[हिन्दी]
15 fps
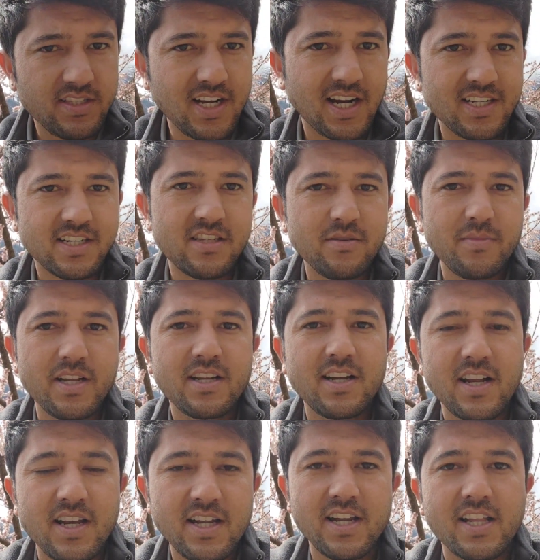चार्जर से मैंने
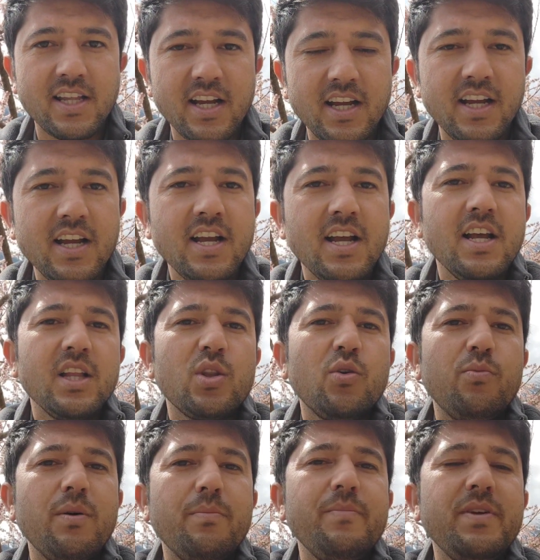कर लेना था
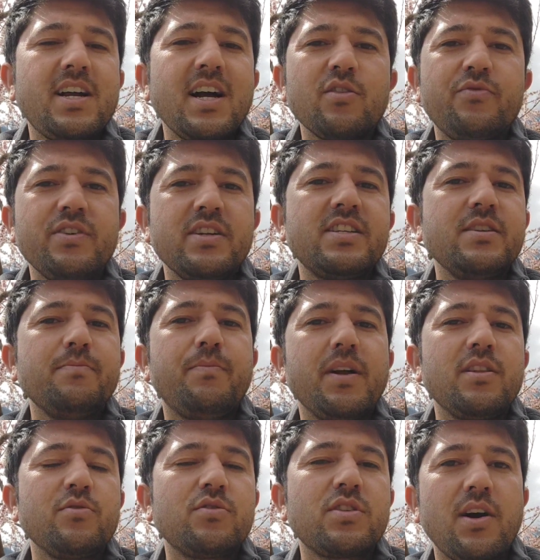तो मम्मी का तो फिर
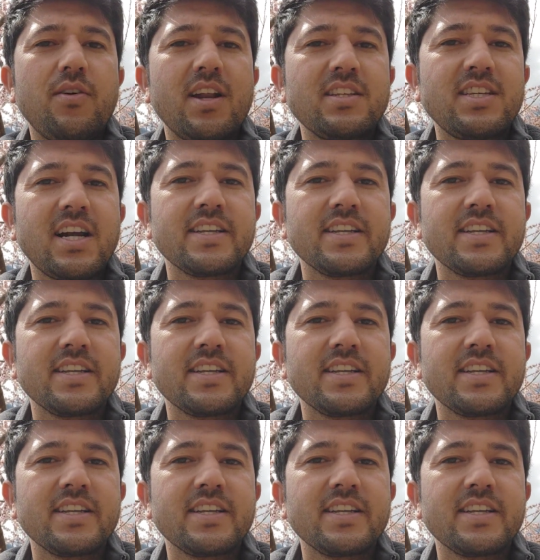सिंपल दूसरा वाला